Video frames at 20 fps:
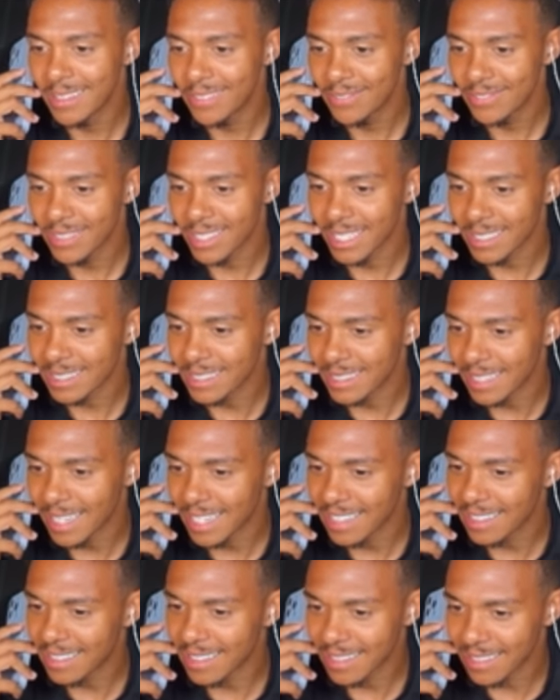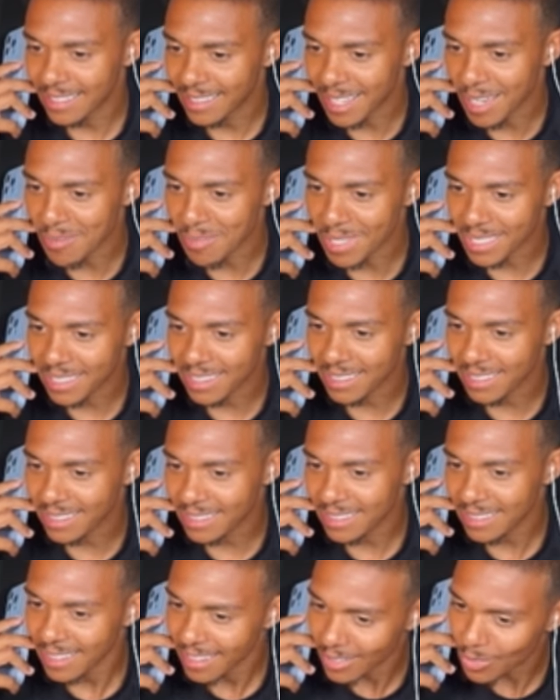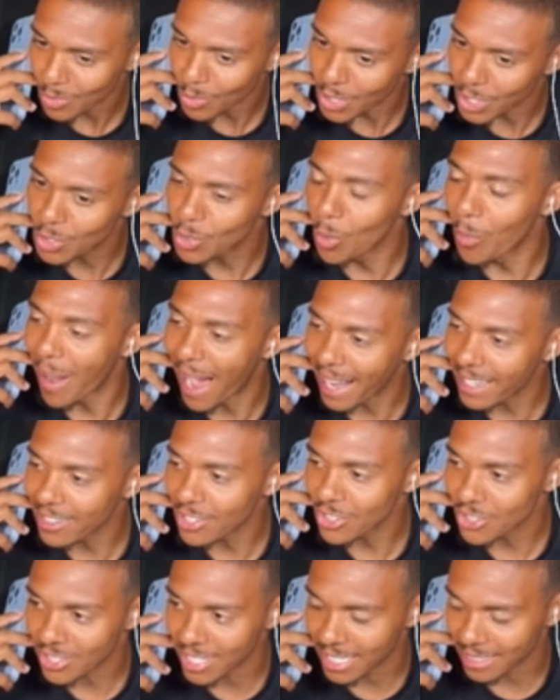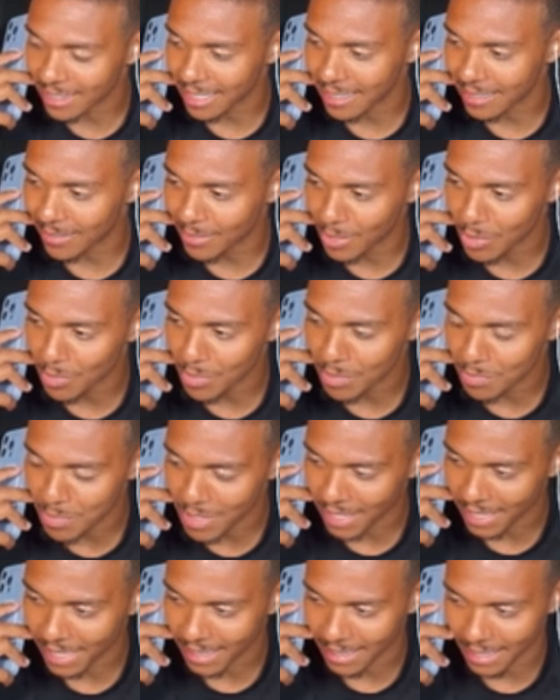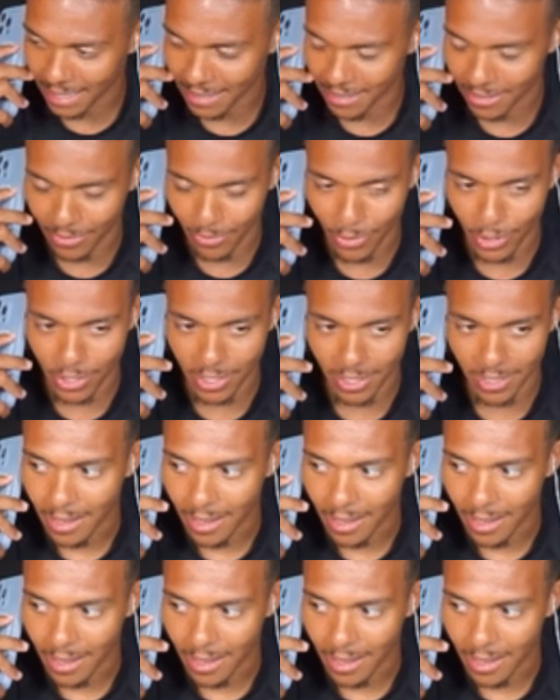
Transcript: dass es halt dämlich ist, dass du dich dumm angestellt hast, wenn du mit mir reden hättest wollen.